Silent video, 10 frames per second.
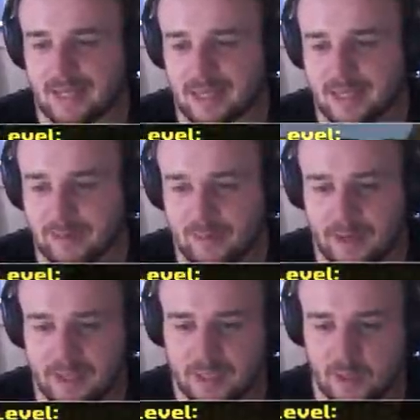tanta
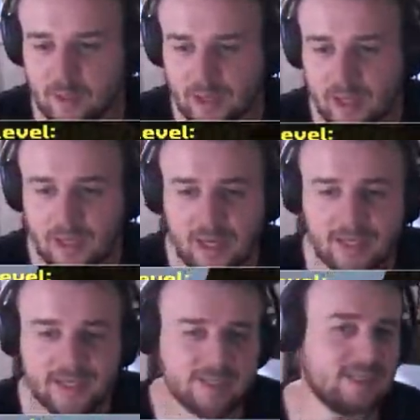preparazione E
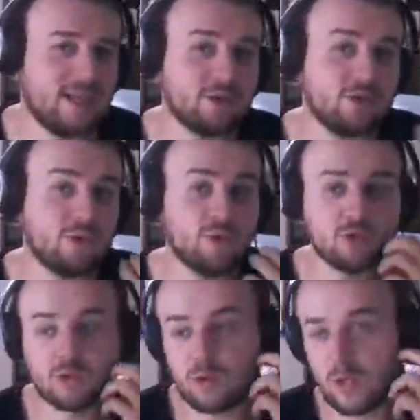nel settaggio di tutto
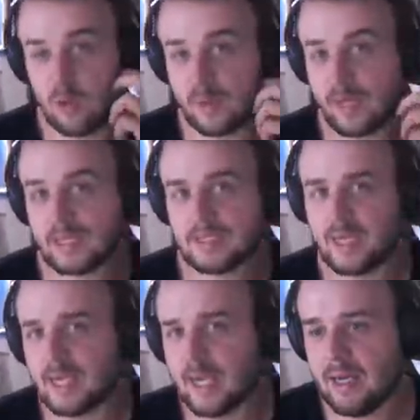sono io perché
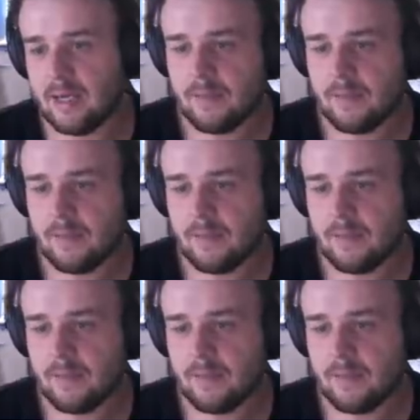Asenka